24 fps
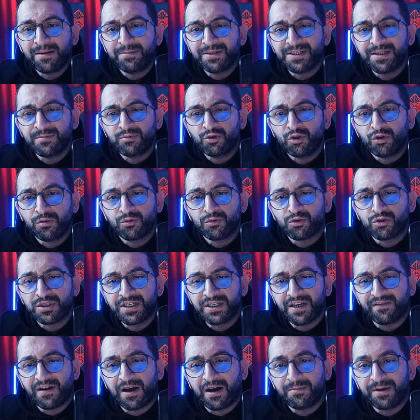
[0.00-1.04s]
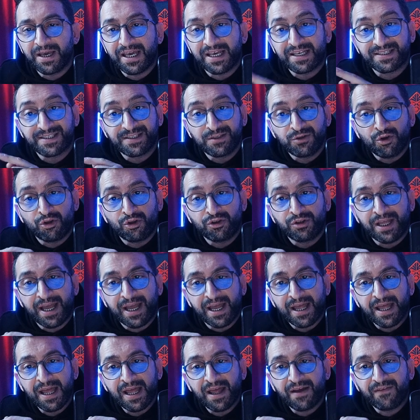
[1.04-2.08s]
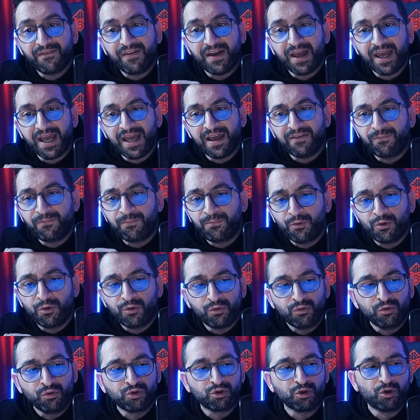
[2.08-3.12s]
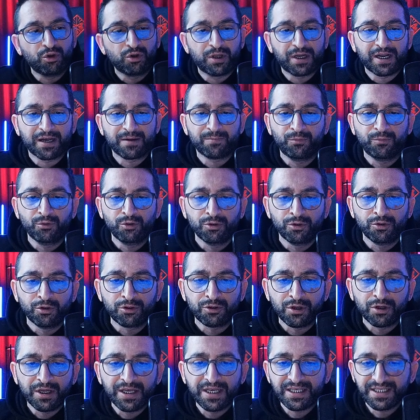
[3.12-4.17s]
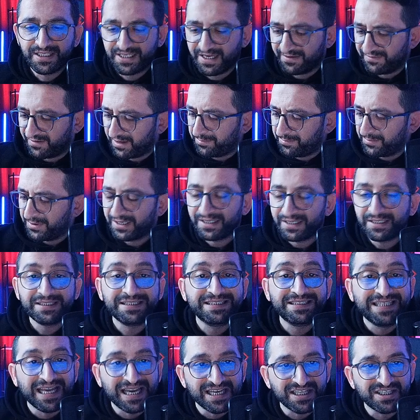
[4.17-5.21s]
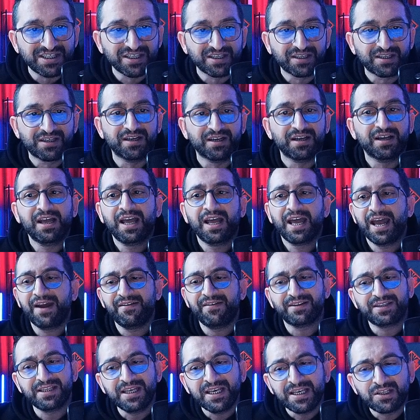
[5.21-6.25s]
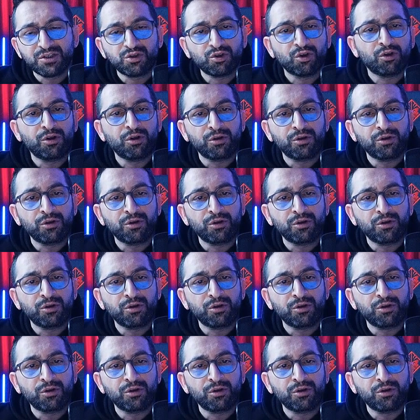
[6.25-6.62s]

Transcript: Yani bizim sorumuzun cevabı eksi yönde ve f bölü 3 olarak bulunur. Cevap D şıkkı. Evet ilk